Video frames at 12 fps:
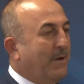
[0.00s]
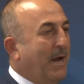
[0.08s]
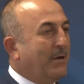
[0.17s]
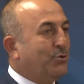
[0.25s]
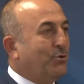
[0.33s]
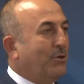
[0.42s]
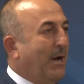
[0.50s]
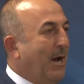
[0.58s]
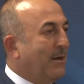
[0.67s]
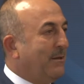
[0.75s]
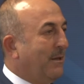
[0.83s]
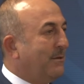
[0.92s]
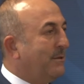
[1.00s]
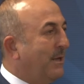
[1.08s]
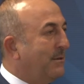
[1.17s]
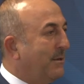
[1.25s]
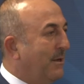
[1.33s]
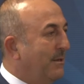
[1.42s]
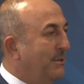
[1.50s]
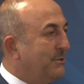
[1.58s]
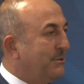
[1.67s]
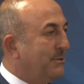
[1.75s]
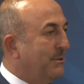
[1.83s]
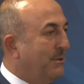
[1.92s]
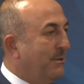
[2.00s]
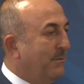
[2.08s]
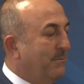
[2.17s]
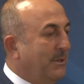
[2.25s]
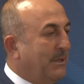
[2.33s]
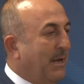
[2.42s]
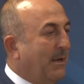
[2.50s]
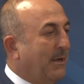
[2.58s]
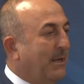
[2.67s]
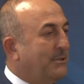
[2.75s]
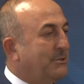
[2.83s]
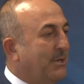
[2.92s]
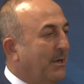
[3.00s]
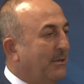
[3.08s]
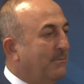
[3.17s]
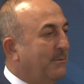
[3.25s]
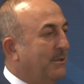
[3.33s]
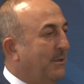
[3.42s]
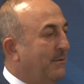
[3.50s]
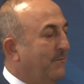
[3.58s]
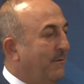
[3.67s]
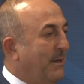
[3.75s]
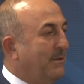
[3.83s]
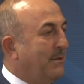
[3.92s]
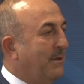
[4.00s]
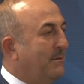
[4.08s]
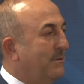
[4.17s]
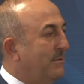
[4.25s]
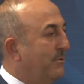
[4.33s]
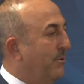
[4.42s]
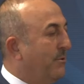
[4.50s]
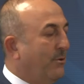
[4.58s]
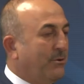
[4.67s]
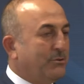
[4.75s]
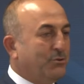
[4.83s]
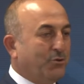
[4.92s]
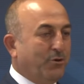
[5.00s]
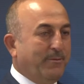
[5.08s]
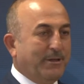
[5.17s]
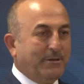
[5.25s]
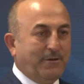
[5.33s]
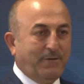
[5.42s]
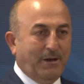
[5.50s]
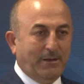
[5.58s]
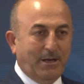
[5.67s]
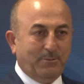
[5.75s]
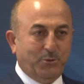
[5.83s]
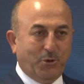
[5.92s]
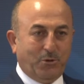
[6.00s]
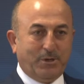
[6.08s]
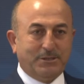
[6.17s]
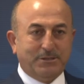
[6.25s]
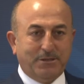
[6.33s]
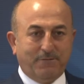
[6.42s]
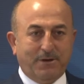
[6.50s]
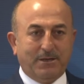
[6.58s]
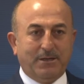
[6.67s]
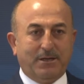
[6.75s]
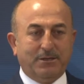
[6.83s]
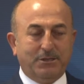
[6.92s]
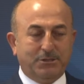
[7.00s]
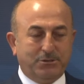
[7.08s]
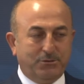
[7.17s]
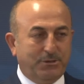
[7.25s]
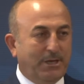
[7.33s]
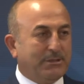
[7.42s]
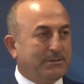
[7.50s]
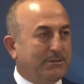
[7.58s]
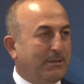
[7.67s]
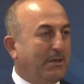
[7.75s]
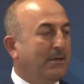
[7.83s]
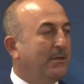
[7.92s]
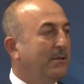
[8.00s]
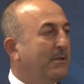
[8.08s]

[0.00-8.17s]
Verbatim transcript: Ve her türlü haklarından da hiç bir engel çıkarılmadan faydalandığını görüyoruz. Hükümet de varlar, bürokrasi de varlar, iş dünyasında.